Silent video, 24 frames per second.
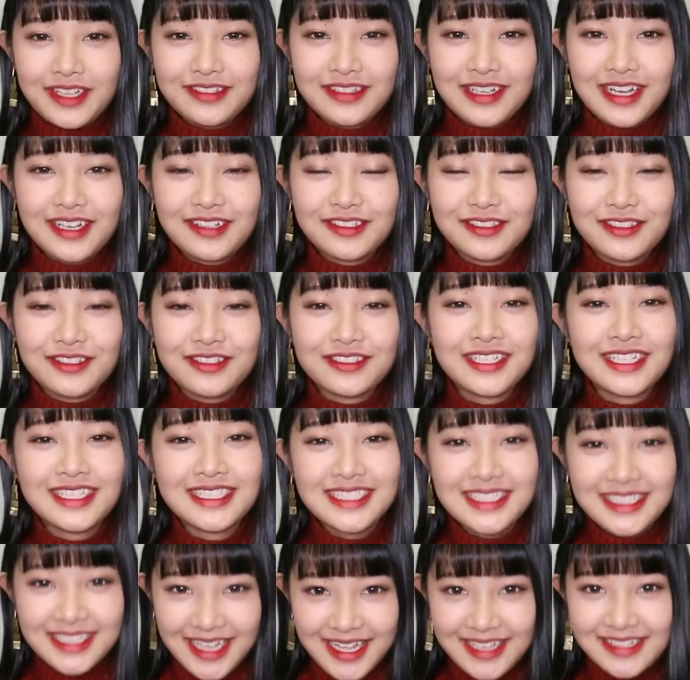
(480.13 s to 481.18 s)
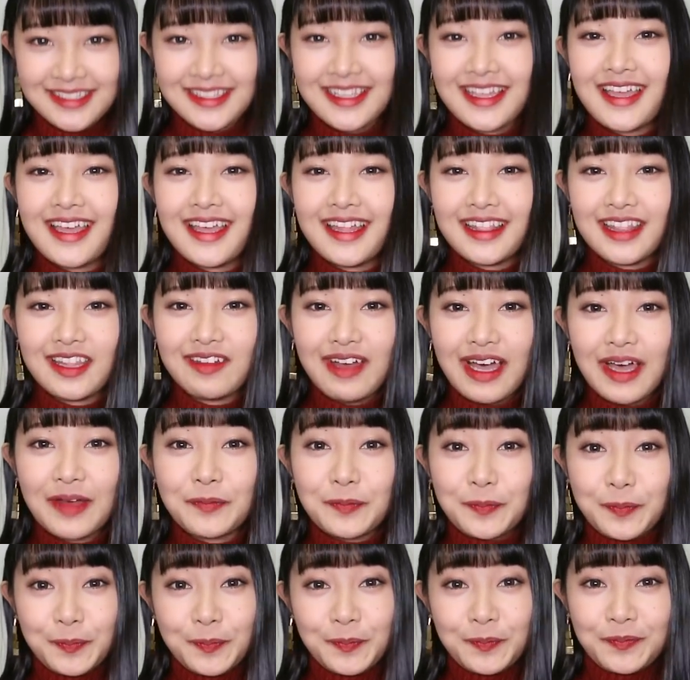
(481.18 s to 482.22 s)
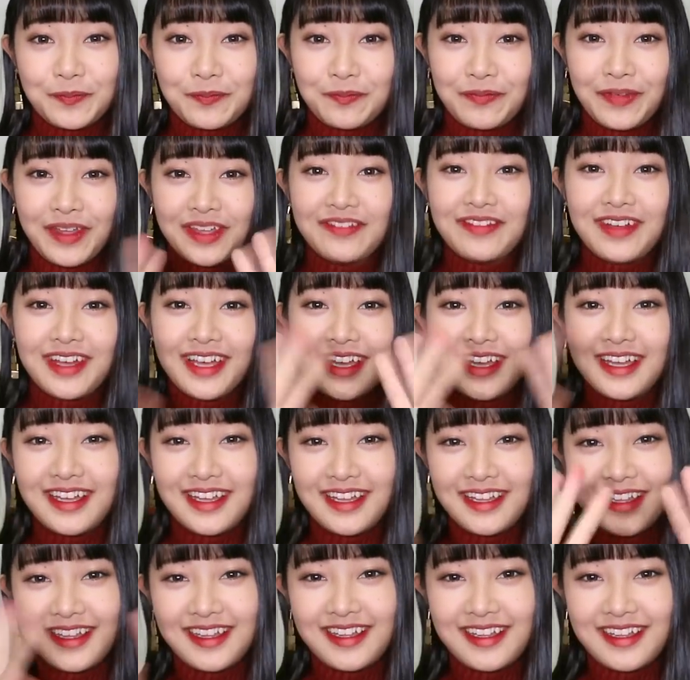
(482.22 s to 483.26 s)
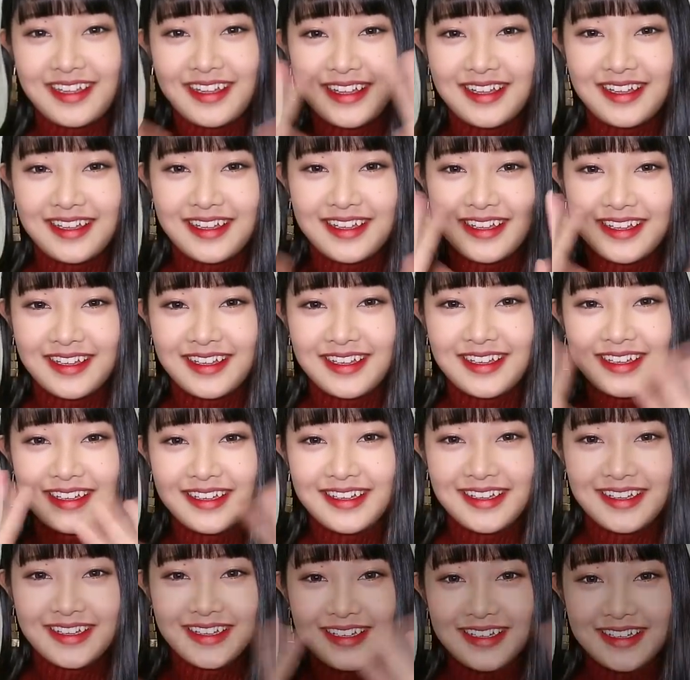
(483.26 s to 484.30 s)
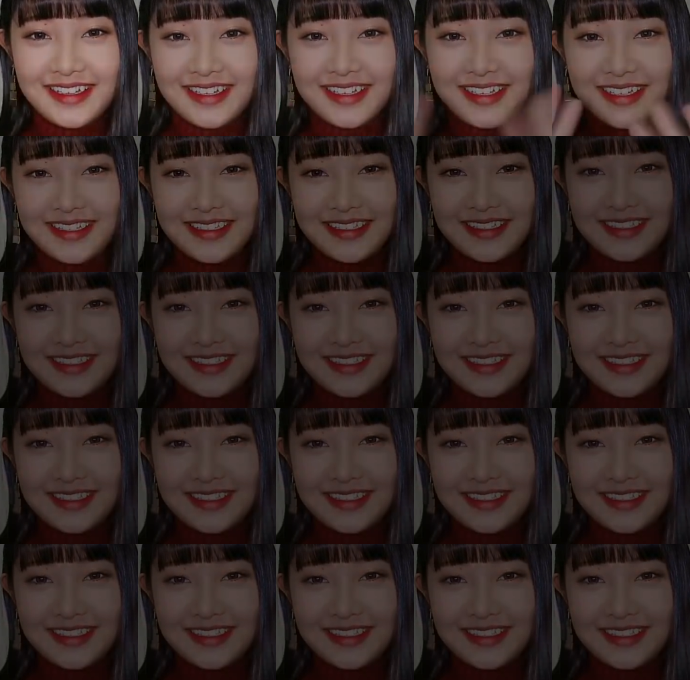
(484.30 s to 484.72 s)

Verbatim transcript: くれると嬉しいです。ではバイバーイ。